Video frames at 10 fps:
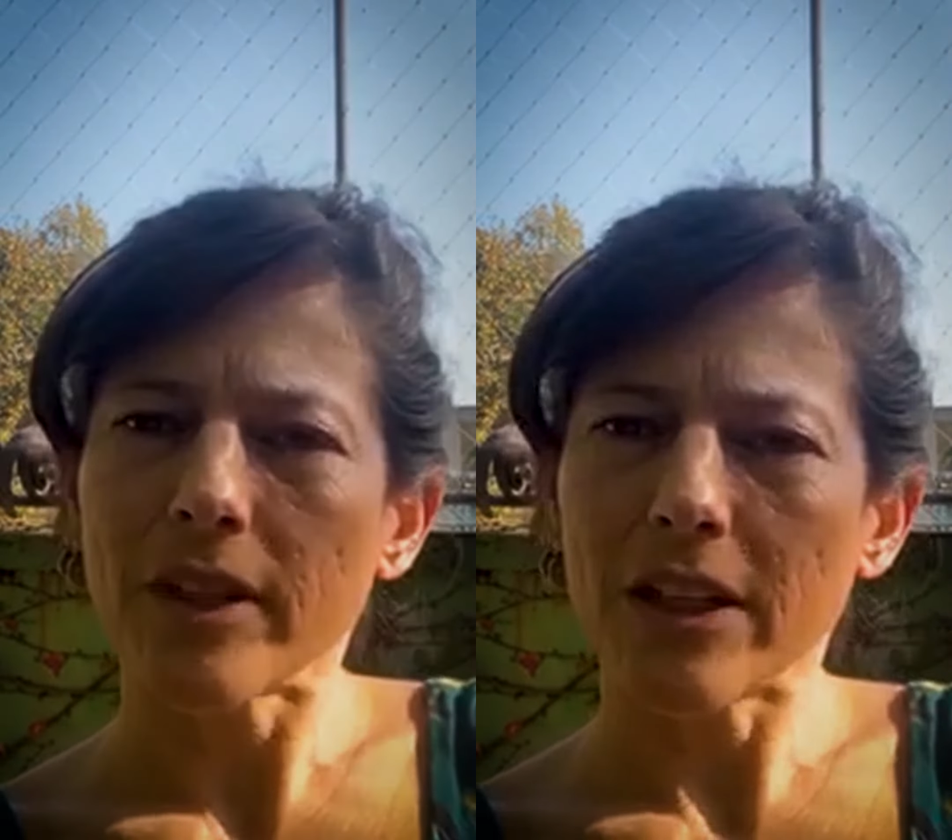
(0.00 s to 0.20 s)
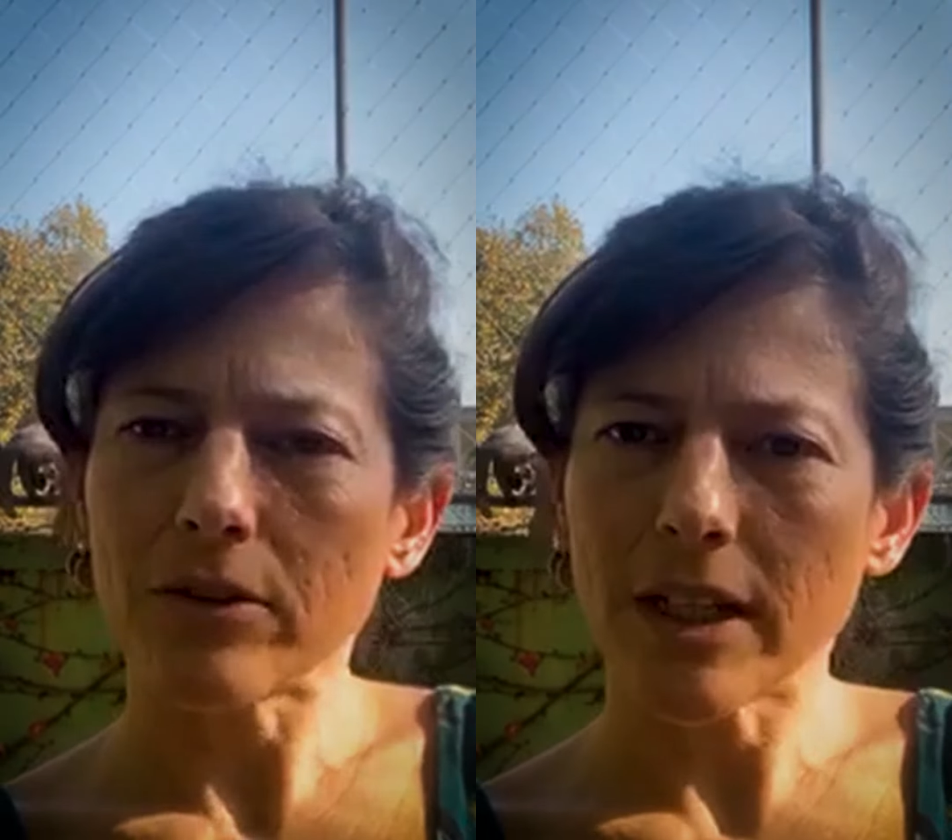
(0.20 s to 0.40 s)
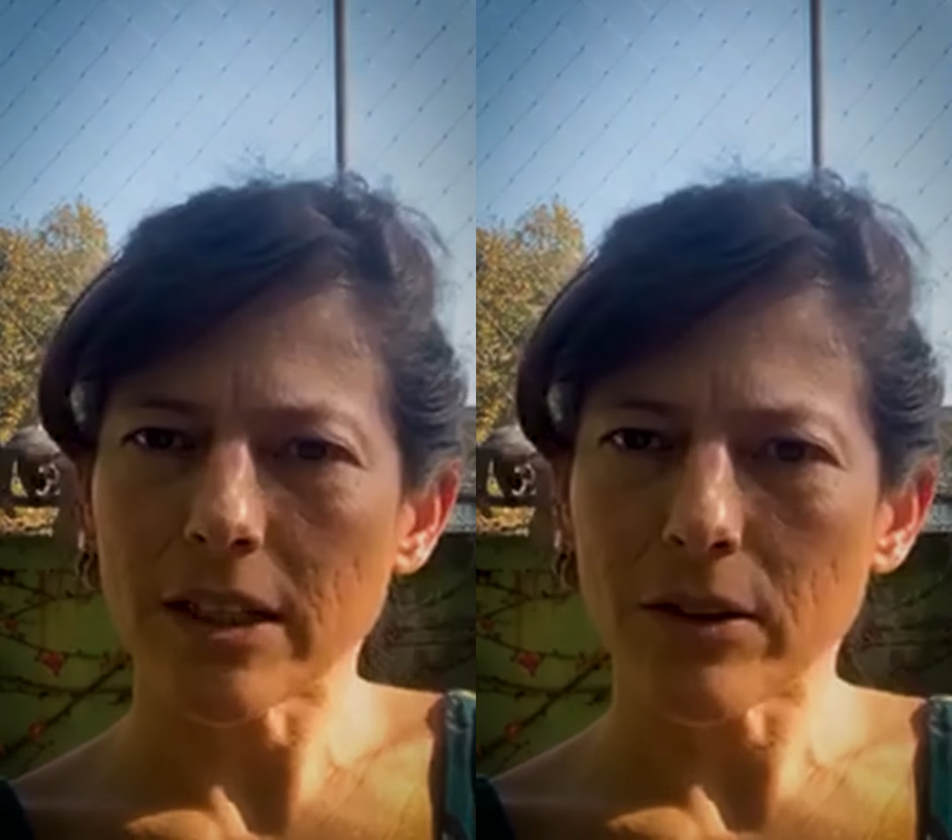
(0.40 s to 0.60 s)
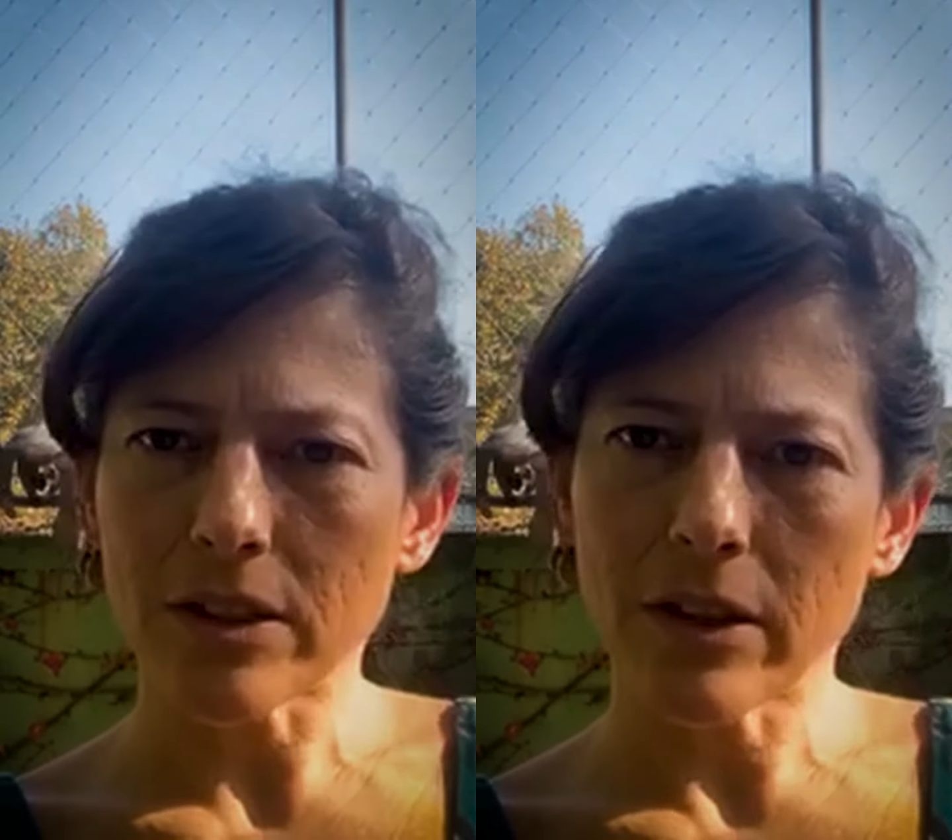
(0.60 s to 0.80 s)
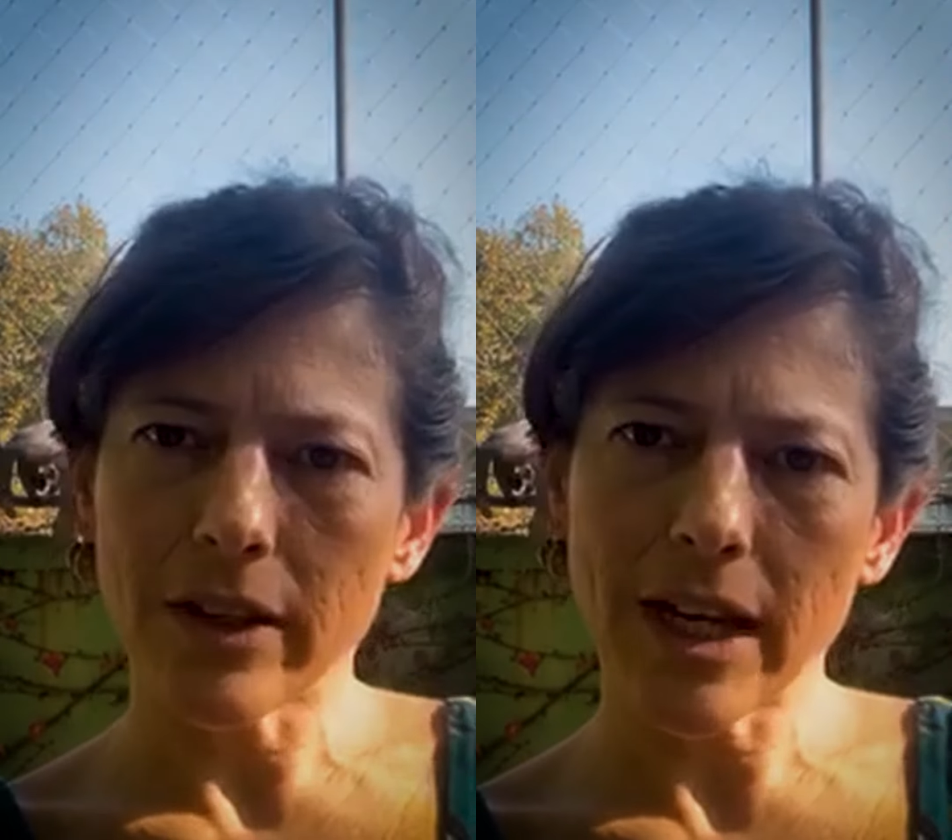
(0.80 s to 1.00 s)
es una
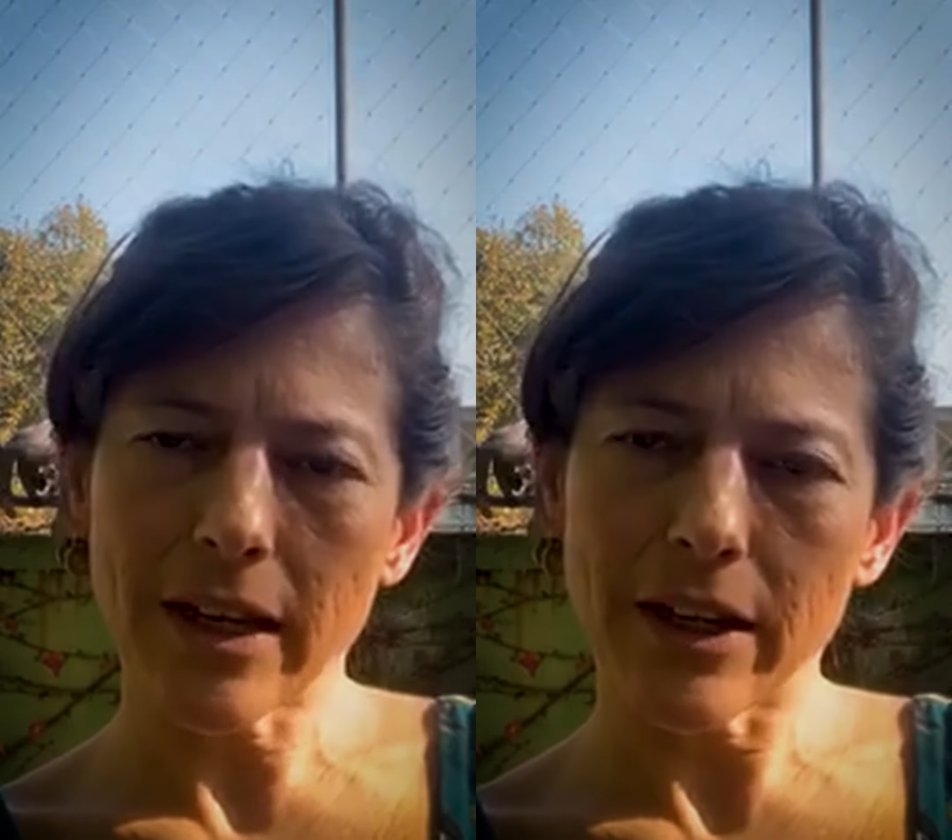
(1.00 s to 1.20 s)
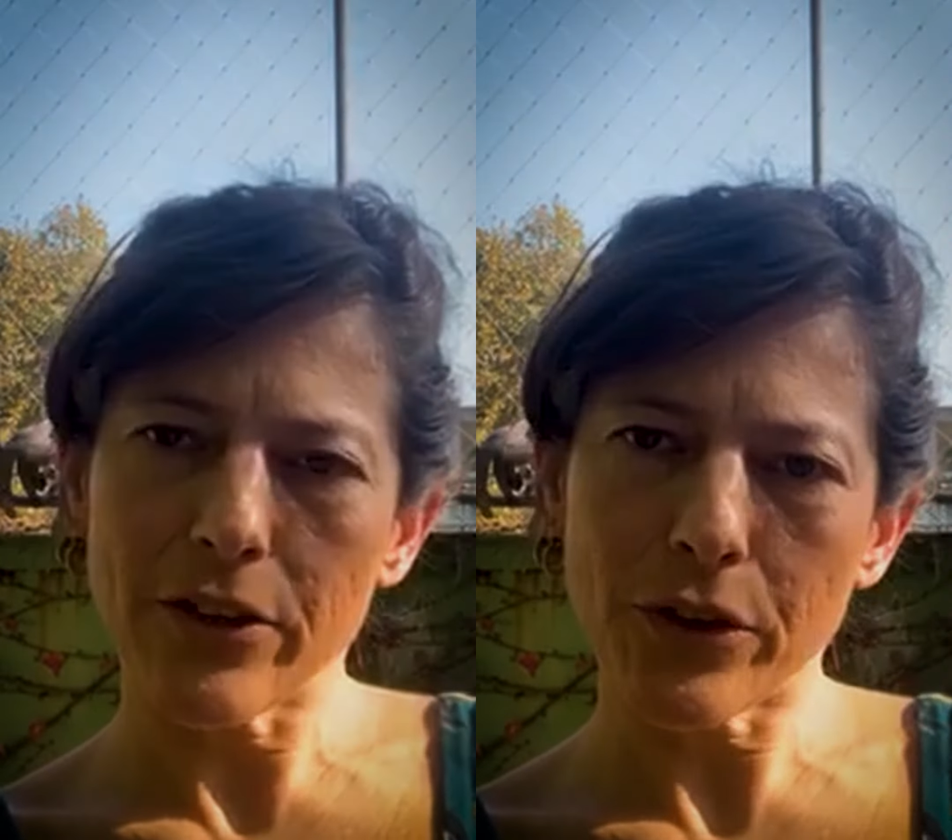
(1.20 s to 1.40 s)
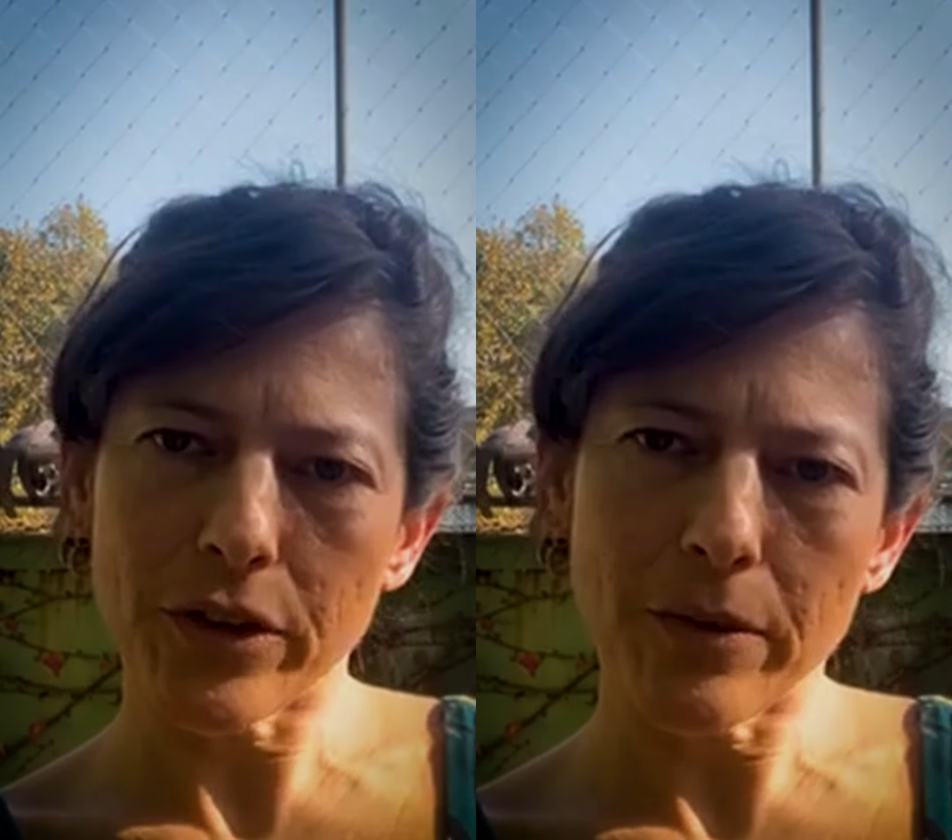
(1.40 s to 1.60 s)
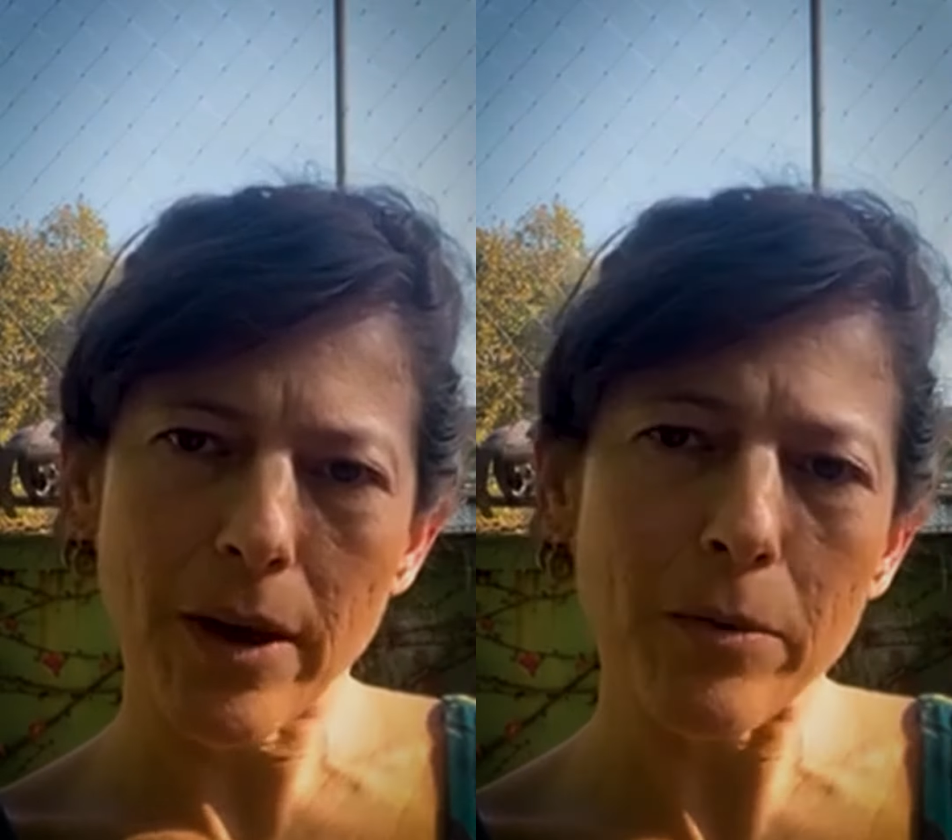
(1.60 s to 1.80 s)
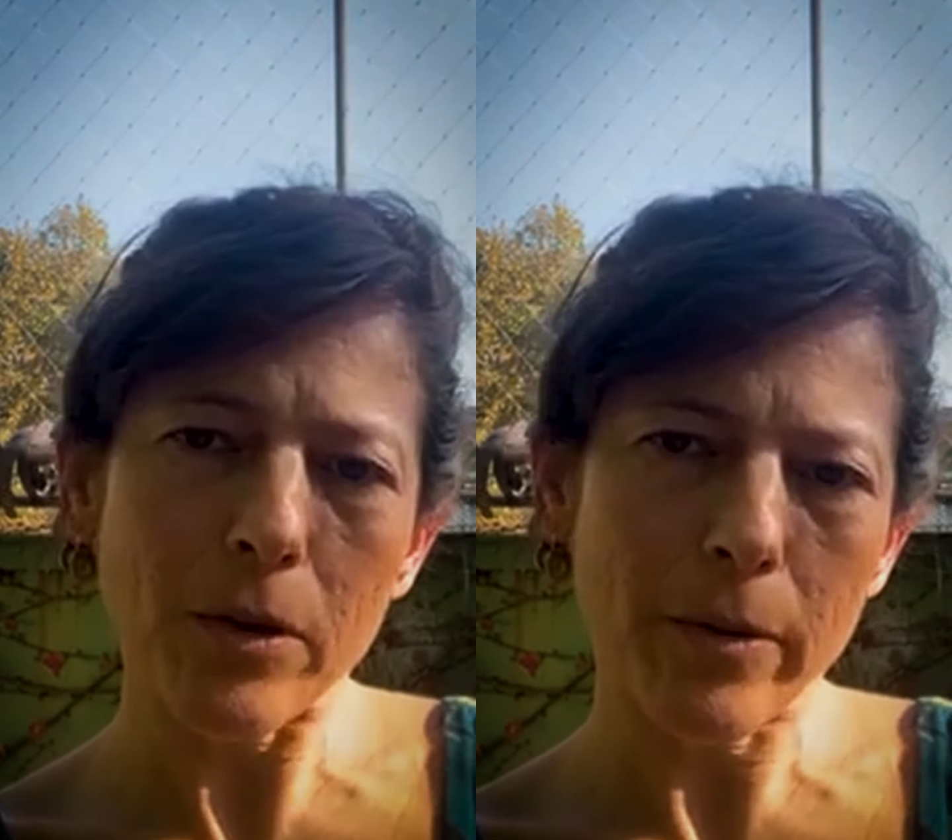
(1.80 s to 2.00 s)
situación de la que no se
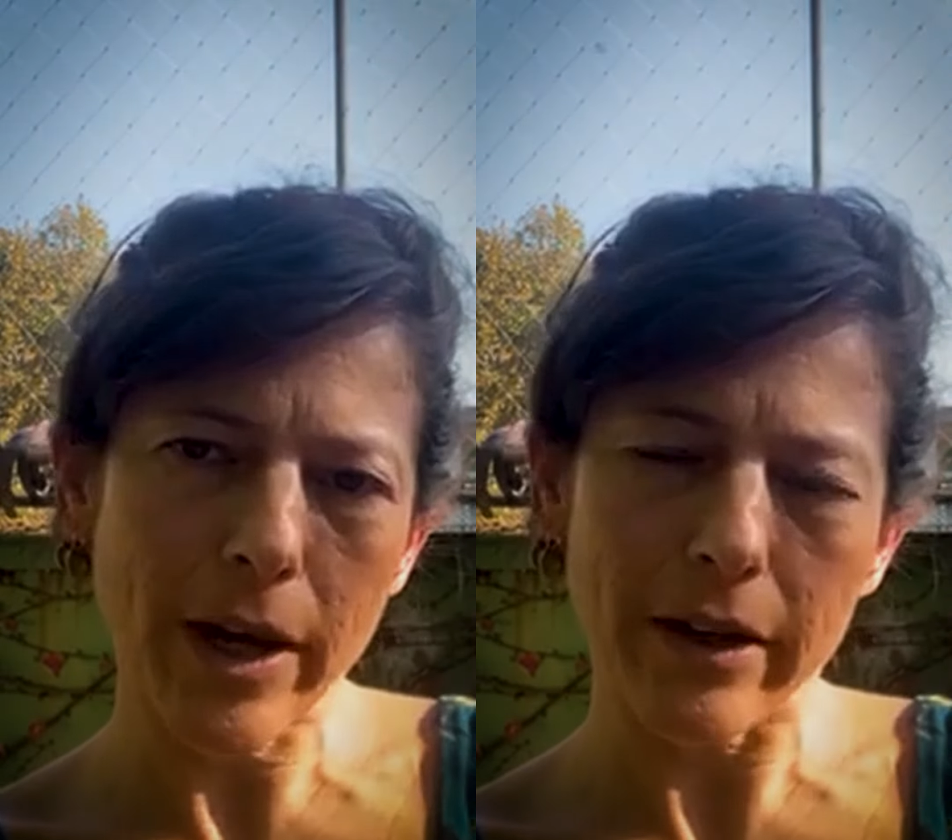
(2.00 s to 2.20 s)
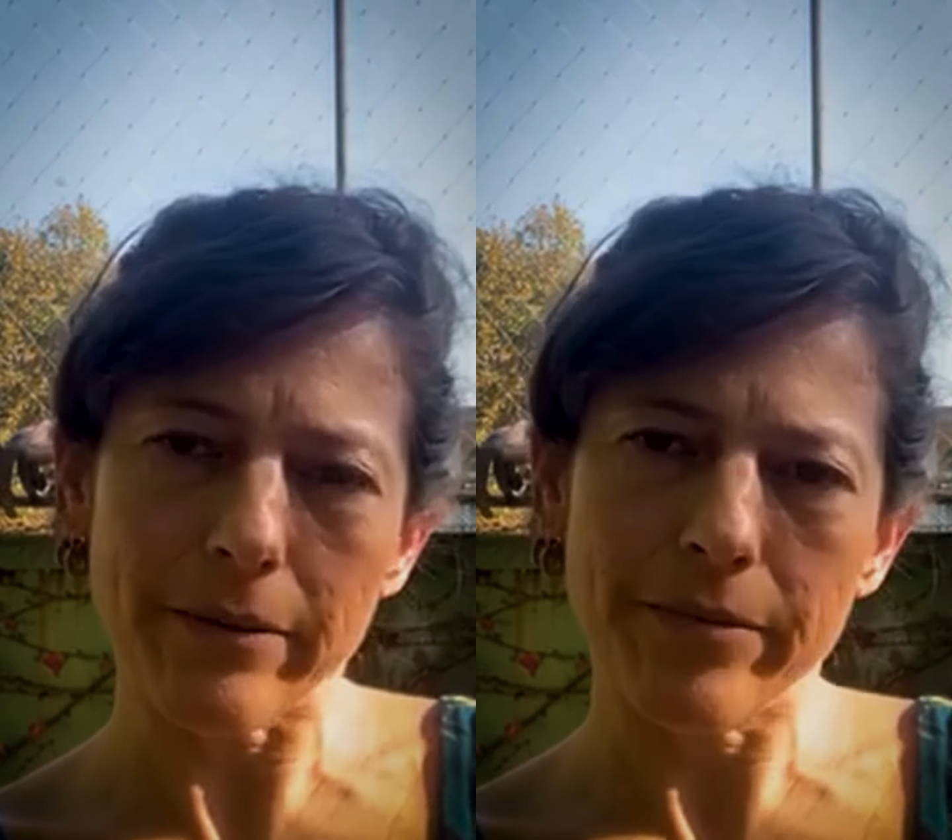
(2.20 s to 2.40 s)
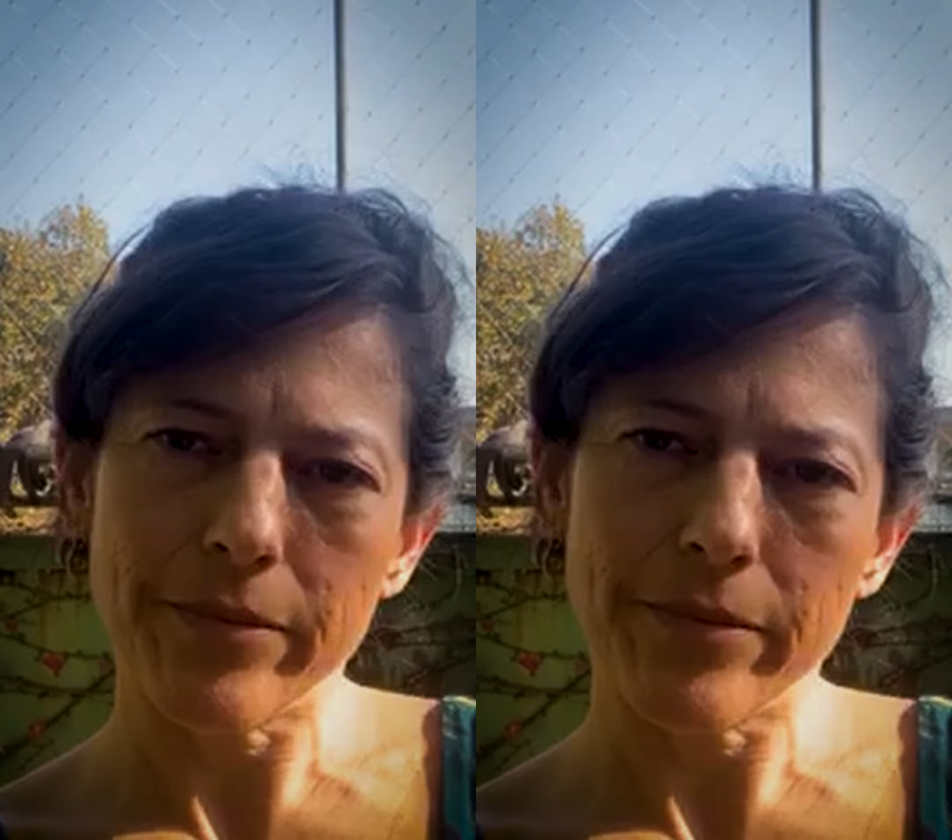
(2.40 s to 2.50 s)
va a volver